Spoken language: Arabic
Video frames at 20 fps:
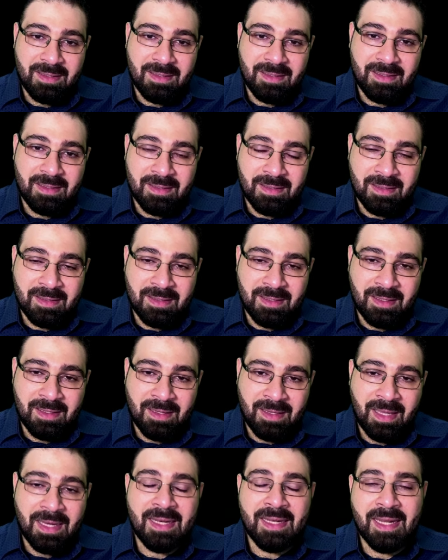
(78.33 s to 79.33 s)

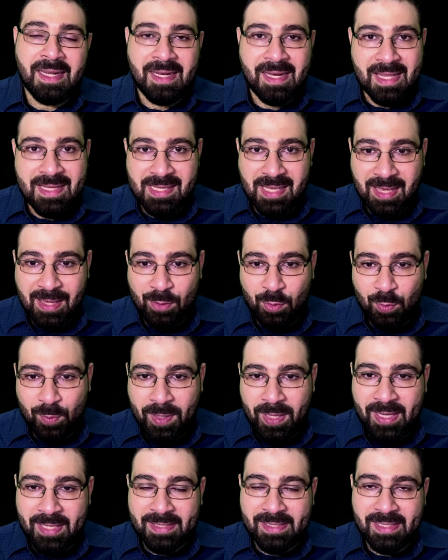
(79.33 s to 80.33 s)
آه، أن الناس كانوا
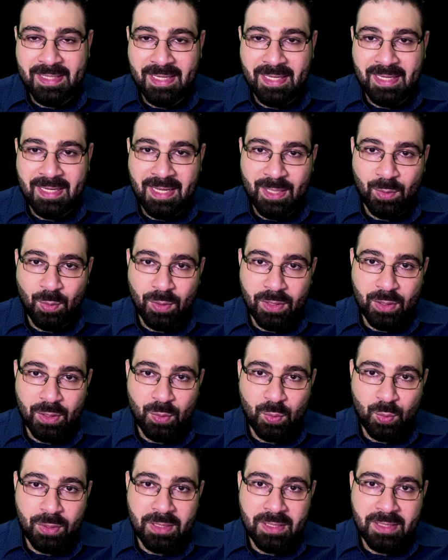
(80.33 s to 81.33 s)
بآياتنا لا
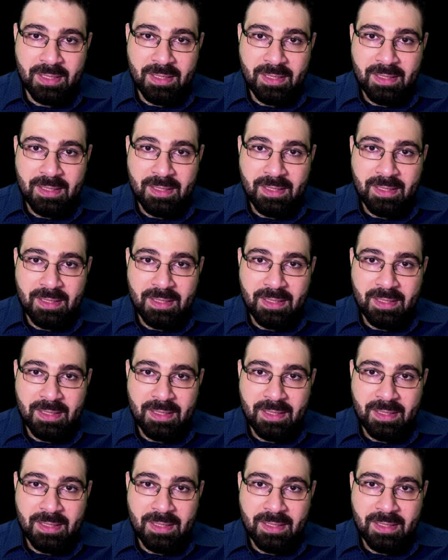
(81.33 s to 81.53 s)
يوقنون